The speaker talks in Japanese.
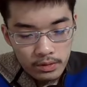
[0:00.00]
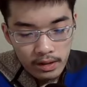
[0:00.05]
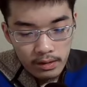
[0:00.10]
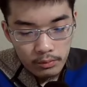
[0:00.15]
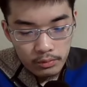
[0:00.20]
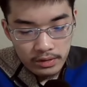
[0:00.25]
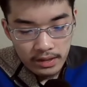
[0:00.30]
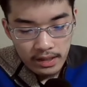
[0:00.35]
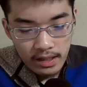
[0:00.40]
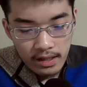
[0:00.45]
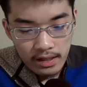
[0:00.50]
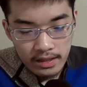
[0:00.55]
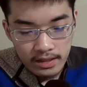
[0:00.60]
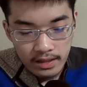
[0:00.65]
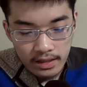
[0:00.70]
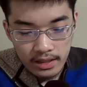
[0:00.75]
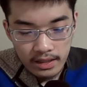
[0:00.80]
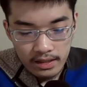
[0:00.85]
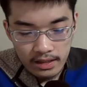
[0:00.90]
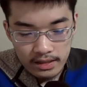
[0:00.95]
がお腹が痛
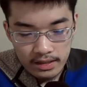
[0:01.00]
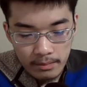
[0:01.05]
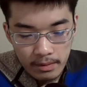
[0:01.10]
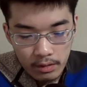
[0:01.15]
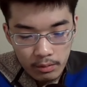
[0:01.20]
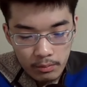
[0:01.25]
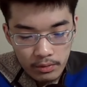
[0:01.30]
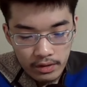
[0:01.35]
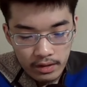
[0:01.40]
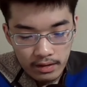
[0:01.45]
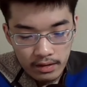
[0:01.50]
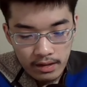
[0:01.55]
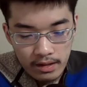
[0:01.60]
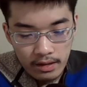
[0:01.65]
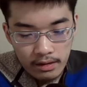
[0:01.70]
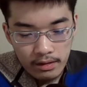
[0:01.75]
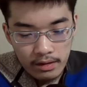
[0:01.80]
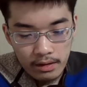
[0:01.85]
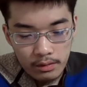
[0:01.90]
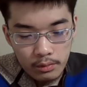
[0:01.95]
いから頭が重いから
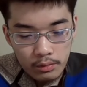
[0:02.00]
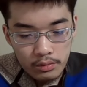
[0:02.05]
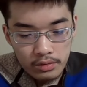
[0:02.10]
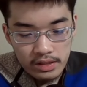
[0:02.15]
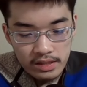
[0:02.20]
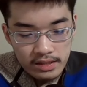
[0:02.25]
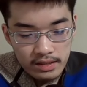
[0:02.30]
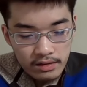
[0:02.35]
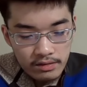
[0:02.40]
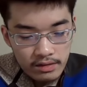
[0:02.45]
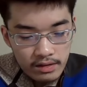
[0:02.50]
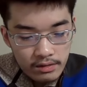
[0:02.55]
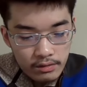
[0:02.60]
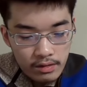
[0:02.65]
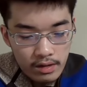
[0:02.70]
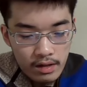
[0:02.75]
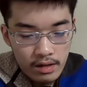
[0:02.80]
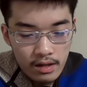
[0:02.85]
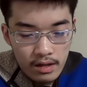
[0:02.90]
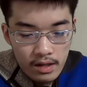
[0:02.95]
学校に行きたくないと
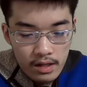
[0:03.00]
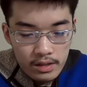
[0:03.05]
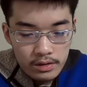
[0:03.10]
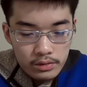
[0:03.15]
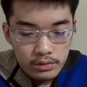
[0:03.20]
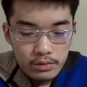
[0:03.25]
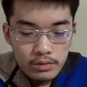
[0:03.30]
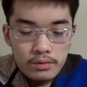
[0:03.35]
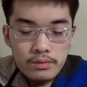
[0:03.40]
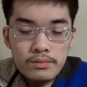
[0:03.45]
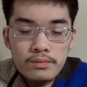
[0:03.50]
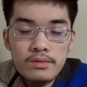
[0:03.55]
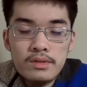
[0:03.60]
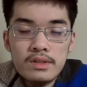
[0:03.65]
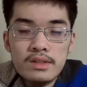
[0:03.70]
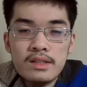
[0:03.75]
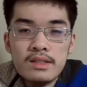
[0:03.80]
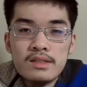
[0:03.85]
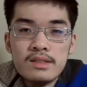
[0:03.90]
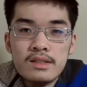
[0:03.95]
か、そういうふう
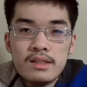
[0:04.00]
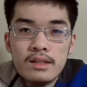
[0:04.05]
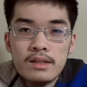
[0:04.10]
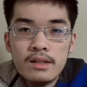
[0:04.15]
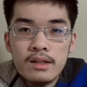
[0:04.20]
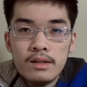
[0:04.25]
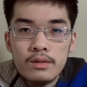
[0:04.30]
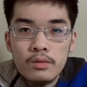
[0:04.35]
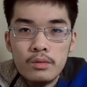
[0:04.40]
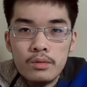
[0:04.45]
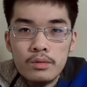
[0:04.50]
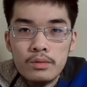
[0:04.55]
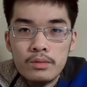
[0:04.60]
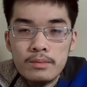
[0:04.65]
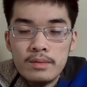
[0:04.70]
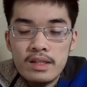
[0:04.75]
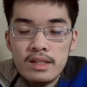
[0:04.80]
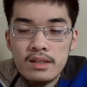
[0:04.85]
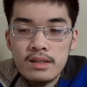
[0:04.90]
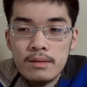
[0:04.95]
にですね、あの、
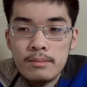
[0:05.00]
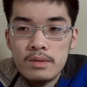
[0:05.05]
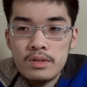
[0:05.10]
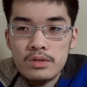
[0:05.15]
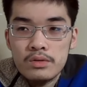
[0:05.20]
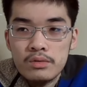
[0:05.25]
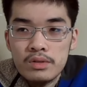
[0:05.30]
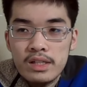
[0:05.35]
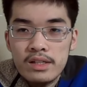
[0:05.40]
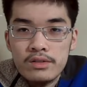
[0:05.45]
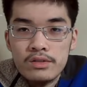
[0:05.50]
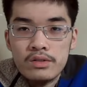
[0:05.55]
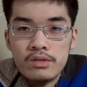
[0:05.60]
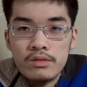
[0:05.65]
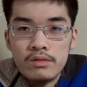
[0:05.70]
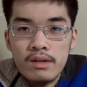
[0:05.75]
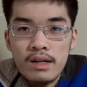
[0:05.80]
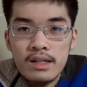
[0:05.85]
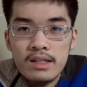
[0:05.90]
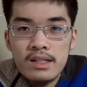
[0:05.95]
立憲民主党を揶揄する
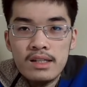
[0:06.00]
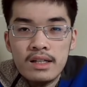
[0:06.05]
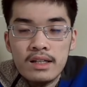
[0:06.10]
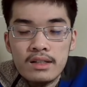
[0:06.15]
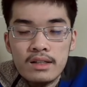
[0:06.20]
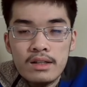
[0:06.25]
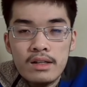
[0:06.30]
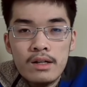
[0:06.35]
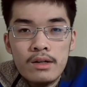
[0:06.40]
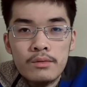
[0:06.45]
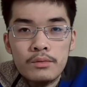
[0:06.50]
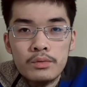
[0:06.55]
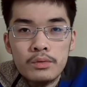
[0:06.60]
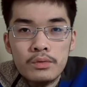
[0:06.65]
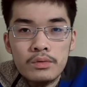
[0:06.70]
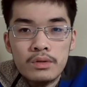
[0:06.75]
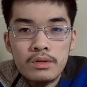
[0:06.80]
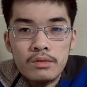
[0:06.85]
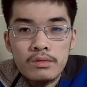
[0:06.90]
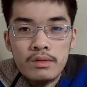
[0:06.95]
のは明らかに不
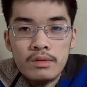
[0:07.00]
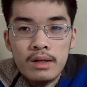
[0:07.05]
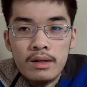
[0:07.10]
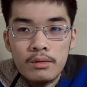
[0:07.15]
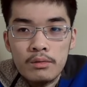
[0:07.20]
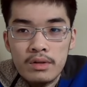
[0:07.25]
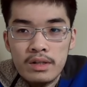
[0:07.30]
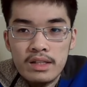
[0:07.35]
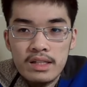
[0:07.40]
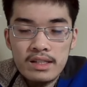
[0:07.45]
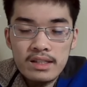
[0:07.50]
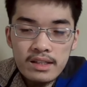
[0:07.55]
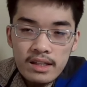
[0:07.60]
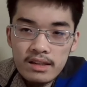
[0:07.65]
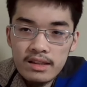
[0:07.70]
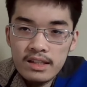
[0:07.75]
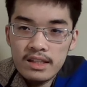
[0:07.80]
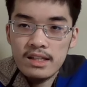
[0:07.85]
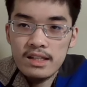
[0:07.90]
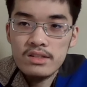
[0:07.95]
当っていうか、これ立
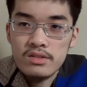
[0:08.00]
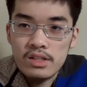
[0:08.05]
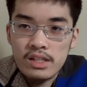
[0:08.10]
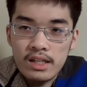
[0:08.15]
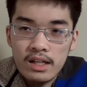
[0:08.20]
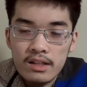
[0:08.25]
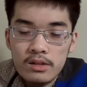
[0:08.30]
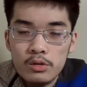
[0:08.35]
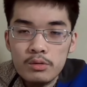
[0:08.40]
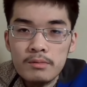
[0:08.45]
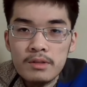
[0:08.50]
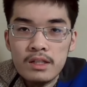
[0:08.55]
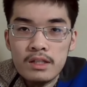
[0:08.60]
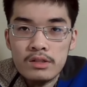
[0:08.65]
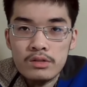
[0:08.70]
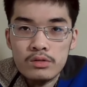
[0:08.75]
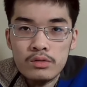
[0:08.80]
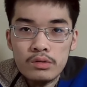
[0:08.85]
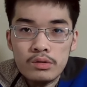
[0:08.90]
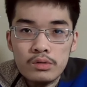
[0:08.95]
憲に対する批判のみなら
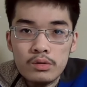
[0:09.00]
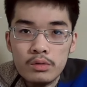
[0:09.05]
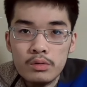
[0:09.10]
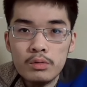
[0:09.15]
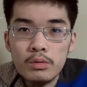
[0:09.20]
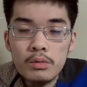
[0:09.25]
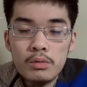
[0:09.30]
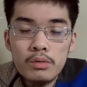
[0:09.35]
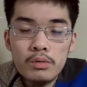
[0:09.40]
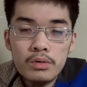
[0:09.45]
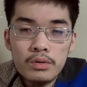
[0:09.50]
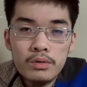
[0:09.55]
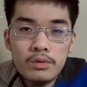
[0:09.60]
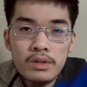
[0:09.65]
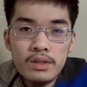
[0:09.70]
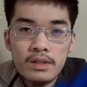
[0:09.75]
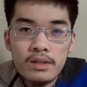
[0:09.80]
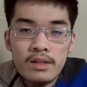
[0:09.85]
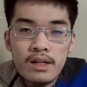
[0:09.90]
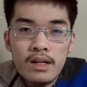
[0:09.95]
ず、登校拒
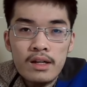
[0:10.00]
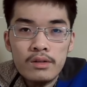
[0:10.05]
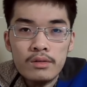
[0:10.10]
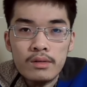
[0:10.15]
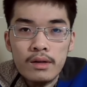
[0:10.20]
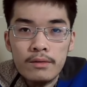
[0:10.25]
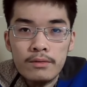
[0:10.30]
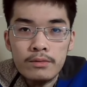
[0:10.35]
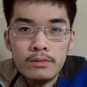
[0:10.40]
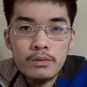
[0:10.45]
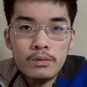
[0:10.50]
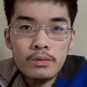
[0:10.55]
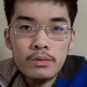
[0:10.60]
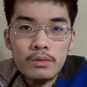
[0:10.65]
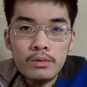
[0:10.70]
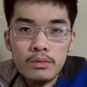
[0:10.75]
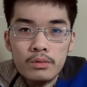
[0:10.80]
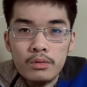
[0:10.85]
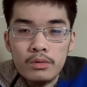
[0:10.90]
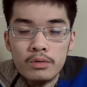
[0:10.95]
否とか不登
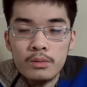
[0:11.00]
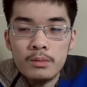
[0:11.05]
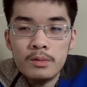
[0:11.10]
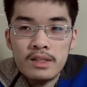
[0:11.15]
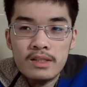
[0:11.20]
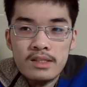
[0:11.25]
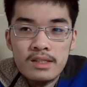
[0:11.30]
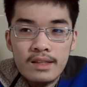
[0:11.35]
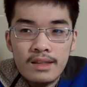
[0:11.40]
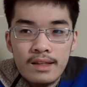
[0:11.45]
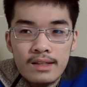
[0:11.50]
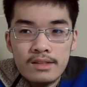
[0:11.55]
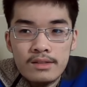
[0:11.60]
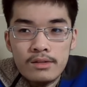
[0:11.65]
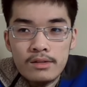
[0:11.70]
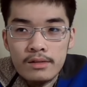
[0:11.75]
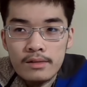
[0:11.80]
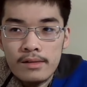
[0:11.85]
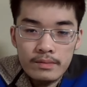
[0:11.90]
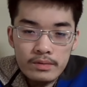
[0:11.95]
校の子供たちに対す
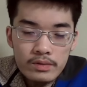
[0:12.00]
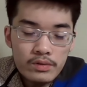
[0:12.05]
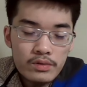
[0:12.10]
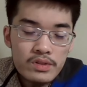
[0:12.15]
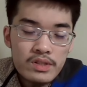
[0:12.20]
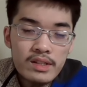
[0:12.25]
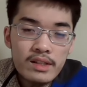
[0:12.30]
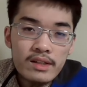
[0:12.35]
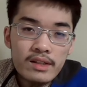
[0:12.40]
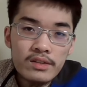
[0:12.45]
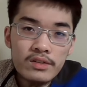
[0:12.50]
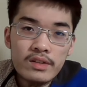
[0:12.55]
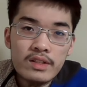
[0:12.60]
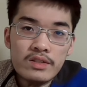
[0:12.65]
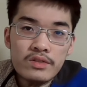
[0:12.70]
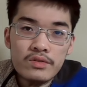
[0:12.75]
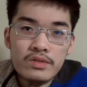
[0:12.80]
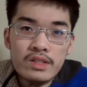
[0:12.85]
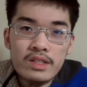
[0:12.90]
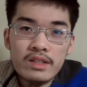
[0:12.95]
る、そうした人た
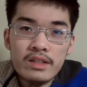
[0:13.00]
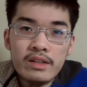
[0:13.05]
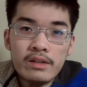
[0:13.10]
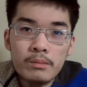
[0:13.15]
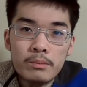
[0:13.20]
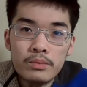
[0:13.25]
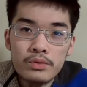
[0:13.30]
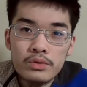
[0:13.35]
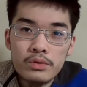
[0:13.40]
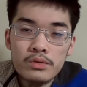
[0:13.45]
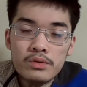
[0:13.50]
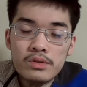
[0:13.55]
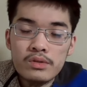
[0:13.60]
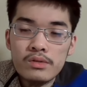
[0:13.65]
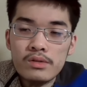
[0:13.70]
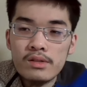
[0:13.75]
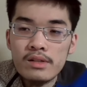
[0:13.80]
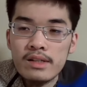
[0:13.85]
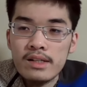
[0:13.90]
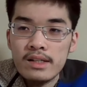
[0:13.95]
ちの人権を侮辱す
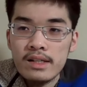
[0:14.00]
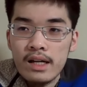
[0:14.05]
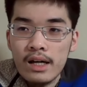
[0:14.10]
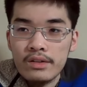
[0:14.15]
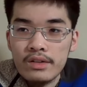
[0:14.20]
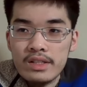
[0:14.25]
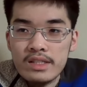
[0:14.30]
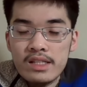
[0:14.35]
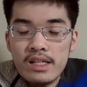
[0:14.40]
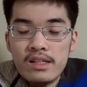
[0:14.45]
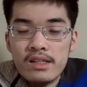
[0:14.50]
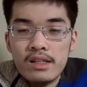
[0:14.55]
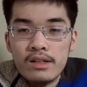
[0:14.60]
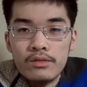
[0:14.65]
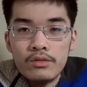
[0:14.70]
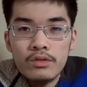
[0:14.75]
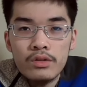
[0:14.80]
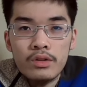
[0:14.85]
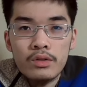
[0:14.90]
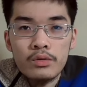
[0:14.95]
る発言であ
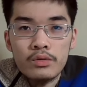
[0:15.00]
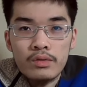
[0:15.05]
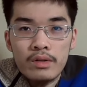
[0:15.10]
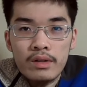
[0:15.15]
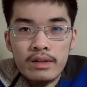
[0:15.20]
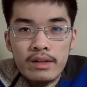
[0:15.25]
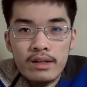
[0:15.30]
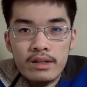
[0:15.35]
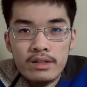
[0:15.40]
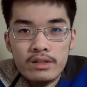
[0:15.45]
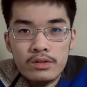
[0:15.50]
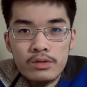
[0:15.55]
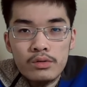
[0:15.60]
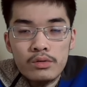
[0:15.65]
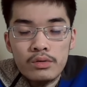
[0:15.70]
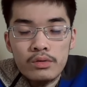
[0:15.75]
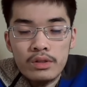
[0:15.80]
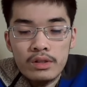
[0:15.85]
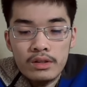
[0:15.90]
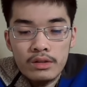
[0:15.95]
るっていうことは、やはり強
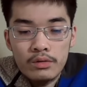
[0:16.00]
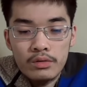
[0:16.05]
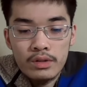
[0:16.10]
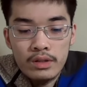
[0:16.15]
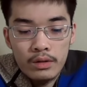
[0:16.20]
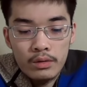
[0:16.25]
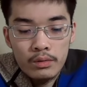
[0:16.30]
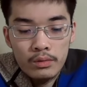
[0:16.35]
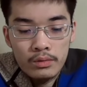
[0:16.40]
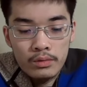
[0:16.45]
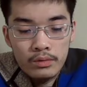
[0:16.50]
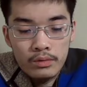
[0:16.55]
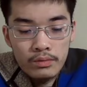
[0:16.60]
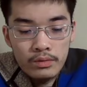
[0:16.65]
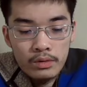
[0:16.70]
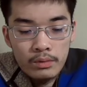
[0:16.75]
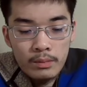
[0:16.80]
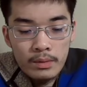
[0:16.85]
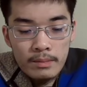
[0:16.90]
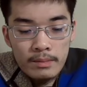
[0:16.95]
く言っておきたいというふう
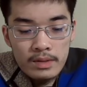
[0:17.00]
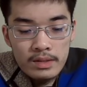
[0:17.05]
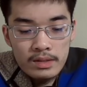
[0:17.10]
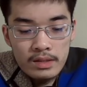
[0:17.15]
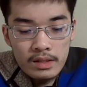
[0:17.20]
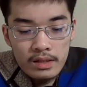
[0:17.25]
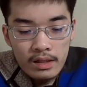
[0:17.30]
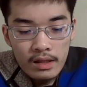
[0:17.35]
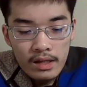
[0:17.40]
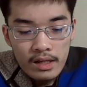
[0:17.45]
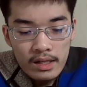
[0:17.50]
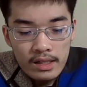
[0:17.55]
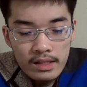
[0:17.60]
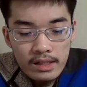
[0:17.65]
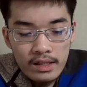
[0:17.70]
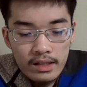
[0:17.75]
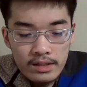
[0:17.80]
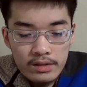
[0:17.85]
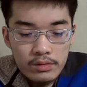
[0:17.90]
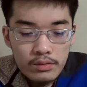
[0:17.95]
に思いますし、
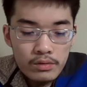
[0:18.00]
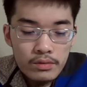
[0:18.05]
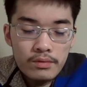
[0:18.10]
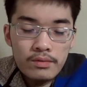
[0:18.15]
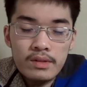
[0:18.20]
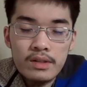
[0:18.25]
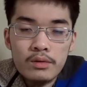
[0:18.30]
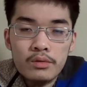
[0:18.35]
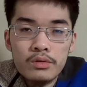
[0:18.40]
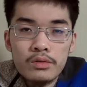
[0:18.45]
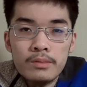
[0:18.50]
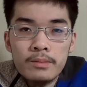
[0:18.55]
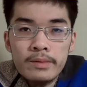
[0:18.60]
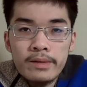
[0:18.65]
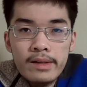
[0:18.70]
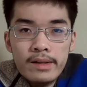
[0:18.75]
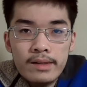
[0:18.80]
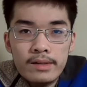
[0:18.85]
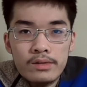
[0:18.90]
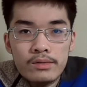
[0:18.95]
やはりそういうふうに子供
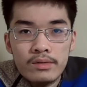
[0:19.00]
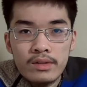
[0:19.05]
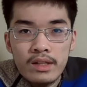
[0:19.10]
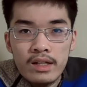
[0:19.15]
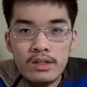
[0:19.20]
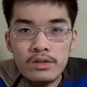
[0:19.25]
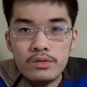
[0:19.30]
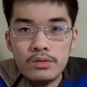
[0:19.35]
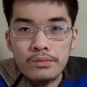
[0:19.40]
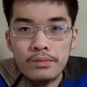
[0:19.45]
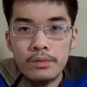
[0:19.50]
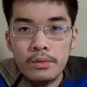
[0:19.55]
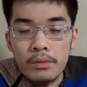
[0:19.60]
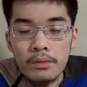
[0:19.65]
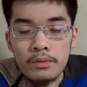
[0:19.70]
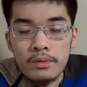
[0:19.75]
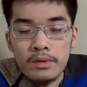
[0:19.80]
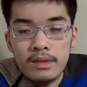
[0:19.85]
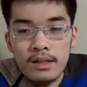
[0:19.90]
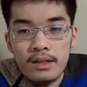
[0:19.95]
がその体調不良
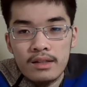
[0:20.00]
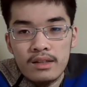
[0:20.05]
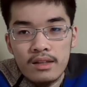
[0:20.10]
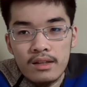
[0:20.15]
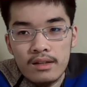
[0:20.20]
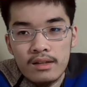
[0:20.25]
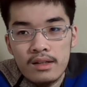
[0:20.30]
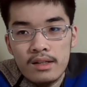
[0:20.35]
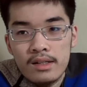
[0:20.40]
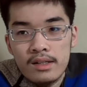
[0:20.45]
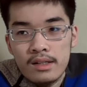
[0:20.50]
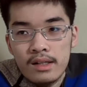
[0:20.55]
を訴えて、